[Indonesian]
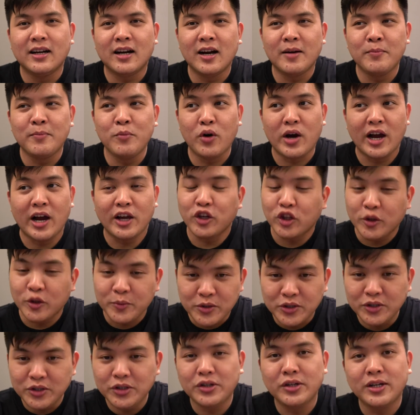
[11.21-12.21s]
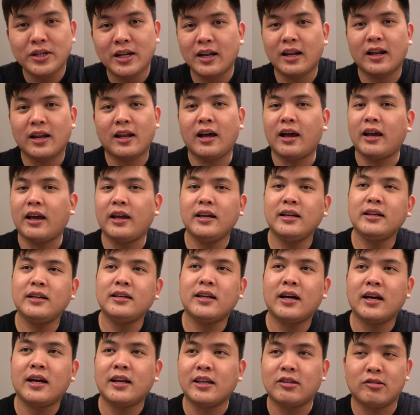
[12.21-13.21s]
uh, buka YouTube Studio dan
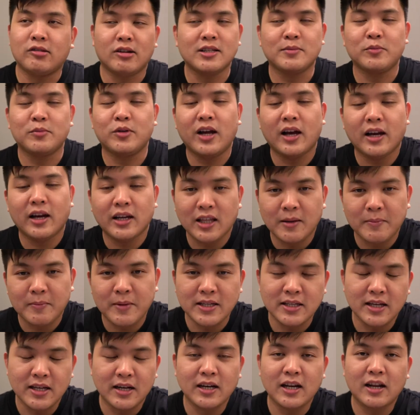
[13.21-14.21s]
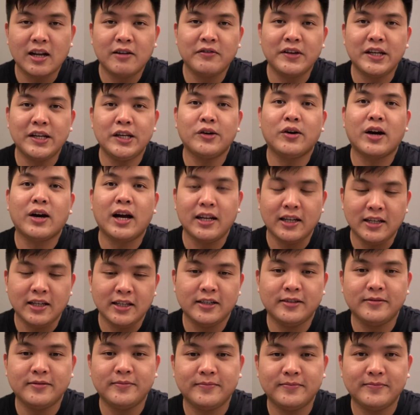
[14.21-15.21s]
lain-lain dan itulah sebenarnya benar kita pelajarin dalam video kali
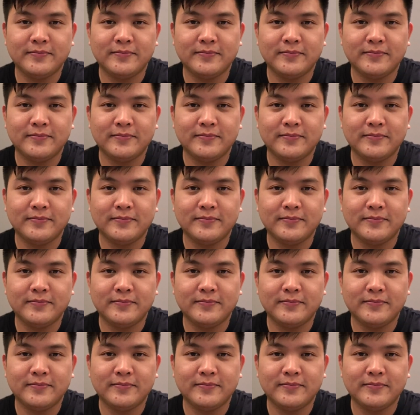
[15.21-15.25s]
ini.